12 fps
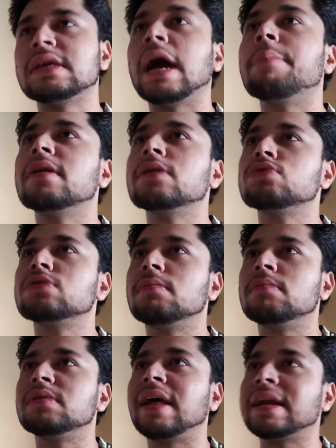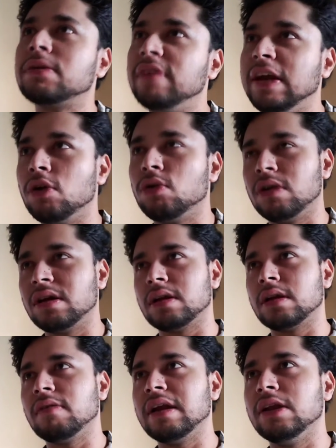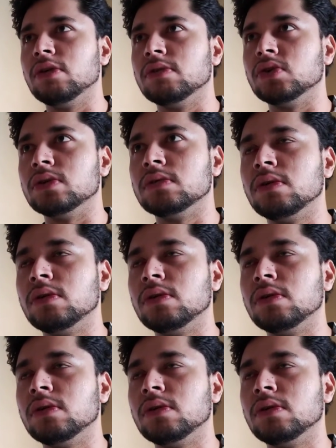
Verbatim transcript: क्या पता तुझे डायरेक्ट वीडियो कॉल करने वाली हो